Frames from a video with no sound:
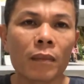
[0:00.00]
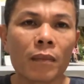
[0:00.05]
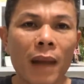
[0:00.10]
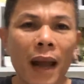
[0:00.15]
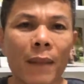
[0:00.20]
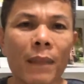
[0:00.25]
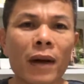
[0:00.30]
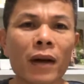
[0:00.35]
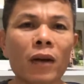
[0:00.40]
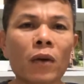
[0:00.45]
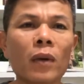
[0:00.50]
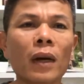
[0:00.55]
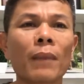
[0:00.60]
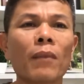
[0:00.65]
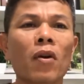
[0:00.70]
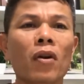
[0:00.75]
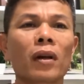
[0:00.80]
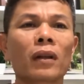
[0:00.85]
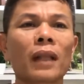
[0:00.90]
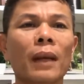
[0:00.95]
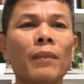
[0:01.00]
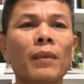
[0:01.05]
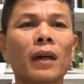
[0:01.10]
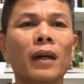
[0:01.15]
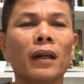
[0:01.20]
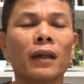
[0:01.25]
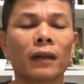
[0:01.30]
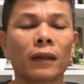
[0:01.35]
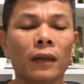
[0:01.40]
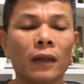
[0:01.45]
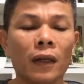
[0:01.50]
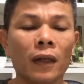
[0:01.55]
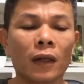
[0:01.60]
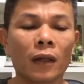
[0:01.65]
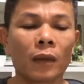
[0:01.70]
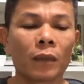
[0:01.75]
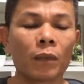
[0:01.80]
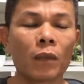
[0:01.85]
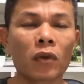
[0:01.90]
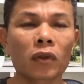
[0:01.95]
ba mình cũng là một cái tấm gương
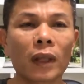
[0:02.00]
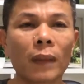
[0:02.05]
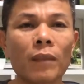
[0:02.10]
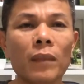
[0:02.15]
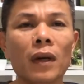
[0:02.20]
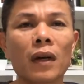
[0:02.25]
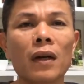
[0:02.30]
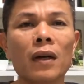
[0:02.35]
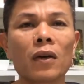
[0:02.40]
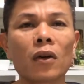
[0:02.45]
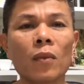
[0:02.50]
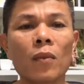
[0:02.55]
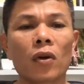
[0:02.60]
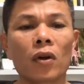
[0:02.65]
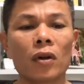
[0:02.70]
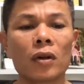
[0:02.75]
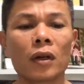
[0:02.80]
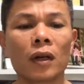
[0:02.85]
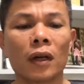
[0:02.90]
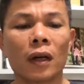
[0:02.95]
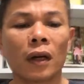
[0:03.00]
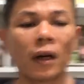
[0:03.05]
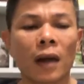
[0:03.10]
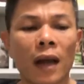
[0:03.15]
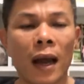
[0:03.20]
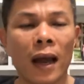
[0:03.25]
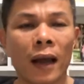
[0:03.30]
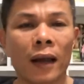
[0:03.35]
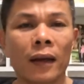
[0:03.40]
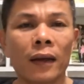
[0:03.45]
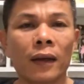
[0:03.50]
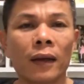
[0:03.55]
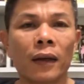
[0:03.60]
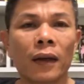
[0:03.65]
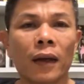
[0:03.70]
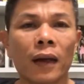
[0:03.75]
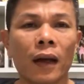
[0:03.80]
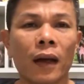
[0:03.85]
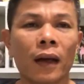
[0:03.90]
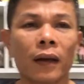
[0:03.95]
một tấm gương của một con người là
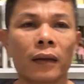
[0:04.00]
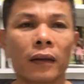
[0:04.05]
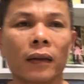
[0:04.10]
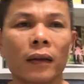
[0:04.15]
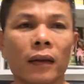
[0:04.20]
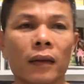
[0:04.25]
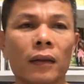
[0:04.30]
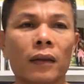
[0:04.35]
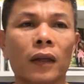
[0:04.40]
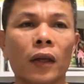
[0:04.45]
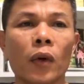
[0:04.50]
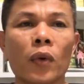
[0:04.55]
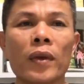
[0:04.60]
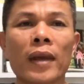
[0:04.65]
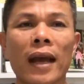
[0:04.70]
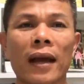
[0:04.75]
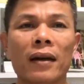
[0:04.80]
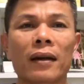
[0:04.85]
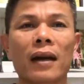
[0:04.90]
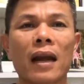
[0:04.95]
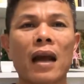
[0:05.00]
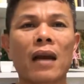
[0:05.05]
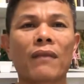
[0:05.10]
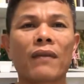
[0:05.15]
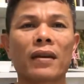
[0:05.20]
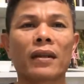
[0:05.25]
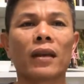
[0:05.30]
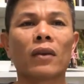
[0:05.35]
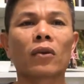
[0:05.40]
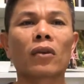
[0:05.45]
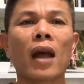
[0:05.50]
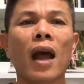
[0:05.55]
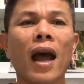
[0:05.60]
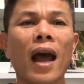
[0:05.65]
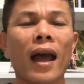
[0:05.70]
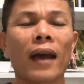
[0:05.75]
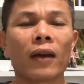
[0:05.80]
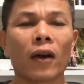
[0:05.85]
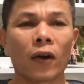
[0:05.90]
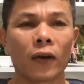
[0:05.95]
à, chịu nhận ra và chịu
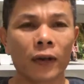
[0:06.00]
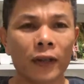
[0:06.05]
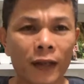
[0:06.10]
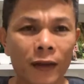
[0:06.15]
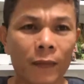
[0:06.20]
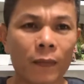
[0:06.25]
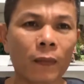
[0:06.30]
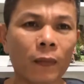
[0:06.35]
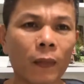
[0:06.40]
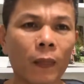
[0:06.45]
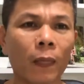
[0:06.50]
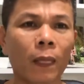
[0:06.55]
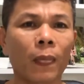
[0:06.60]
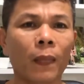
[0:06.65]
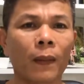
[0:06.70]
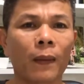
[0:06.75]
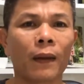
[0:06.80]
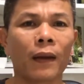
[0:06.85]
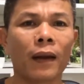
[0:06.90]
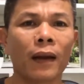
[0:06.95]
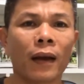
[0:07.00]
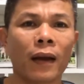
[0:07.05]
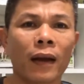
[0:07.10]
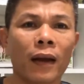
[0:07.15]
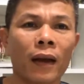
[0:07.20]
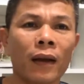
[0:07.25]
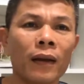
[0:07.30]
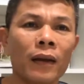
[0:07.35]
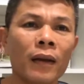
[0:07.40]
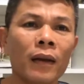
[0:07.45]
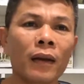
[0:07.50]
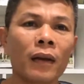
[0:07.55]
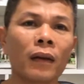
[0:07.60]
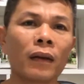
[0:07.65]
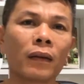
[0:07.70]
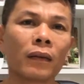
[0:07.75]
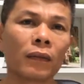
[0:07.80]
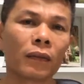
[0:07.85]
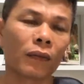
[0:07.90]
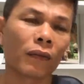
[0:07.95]
thay đổi à,
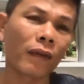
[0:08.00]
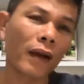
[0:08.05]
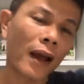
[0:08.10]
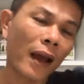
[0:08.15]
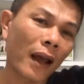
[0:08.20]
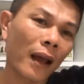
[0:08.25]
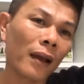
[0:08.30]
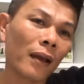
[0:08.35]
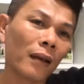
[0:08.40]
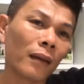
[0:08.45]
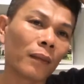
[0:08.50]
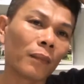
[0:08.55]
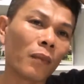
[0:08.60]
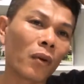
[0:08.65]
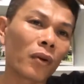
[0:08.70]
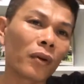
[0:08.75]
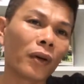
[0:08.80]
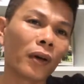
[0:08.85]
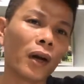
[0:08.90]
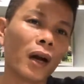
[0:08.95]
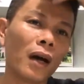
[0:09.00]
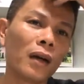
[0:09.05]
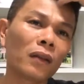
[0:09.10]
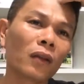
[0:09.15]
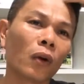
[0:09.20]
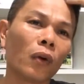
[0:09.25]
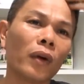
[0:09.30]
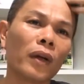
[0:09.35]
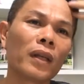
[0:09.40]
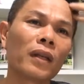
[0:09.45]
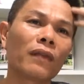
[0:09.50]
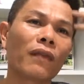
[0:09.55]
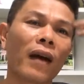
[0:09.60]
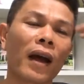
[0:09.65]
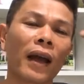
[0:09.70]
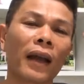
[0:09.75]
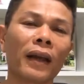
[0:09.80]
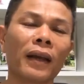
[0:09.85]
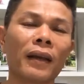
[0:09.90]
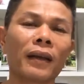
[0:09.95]
và một người lớn tuổi như
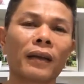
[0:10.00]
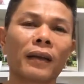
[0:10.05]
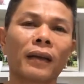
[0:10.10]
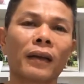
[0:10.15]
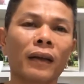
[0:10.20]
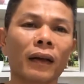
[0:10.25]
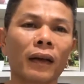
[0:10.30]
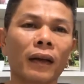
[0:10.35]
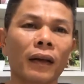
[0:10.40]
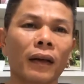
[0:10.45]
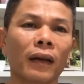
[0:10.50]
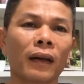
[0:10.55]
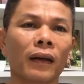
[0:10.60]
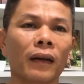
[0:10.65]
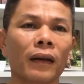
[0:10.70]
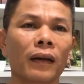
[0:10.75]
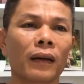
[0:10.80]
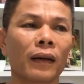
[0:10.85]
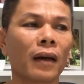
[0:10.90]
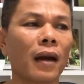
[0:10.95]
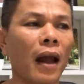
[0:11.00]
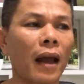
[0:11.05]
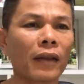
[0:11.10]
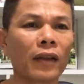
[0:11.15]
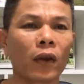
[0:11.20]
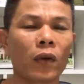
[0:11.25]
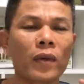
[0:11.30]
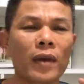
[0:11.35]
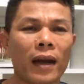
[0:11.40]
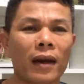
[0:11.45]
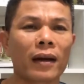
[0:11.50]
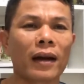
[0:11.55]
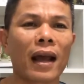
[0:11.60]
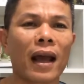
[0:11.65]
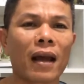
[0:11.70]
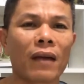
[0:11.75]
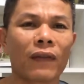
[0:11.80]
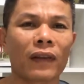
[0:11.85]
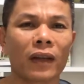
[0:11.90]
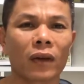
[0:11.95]
vậy ờ, đã chịu nhận
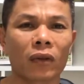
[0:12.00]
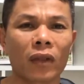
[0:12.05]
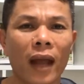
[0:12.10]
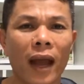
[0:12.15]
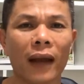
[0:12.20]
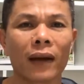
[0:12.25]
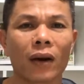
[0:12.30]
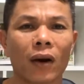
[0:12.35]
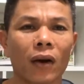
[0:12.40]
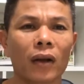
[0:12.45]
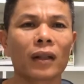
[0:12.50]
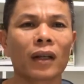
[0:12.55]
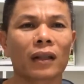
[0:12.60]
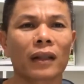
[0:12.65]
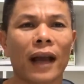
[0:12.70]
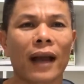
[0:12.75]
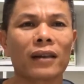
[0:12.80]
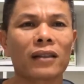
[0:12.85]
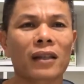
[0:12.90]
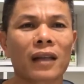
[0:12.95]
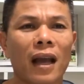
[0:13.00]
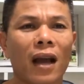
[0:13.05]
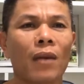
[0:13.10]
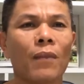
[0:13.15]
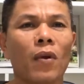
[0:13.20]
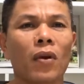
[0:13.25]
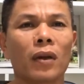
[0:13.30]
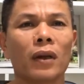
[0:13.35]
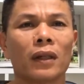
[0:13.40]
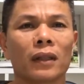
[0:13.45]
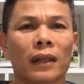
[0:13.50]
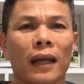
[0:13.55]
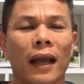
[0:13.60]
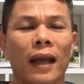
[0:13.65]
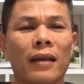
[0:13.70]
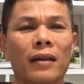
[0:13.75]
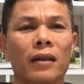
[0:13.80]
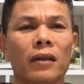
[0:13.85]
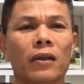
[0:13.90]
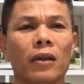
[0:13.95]
ra và chịu thay đổi thì tại sao một người
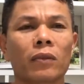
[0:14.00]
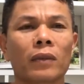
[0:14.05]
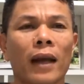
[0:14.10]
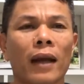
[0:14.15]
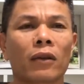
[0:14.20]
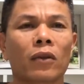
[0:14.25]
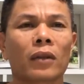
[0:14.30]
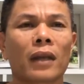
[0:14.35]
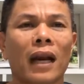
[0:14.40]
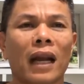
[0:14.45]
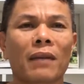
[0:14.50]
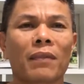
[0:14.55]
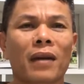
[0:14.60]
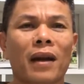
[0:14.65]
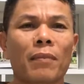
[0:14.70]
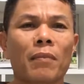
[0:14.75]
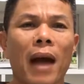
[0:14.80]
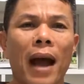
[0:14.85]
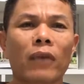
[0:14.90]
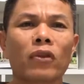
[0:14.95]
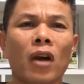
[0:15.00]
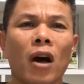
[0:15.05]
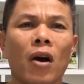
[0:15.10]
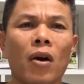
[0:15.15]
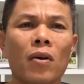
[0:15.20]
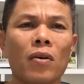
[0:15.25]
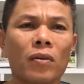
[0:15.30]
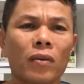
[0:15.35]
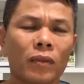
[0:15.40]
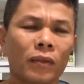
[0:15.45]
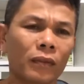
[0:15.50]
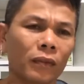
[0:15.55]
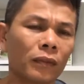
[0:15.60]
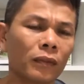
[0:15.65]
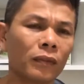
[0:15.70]
trẻ như chúng ta chúng ta lại bảo thủ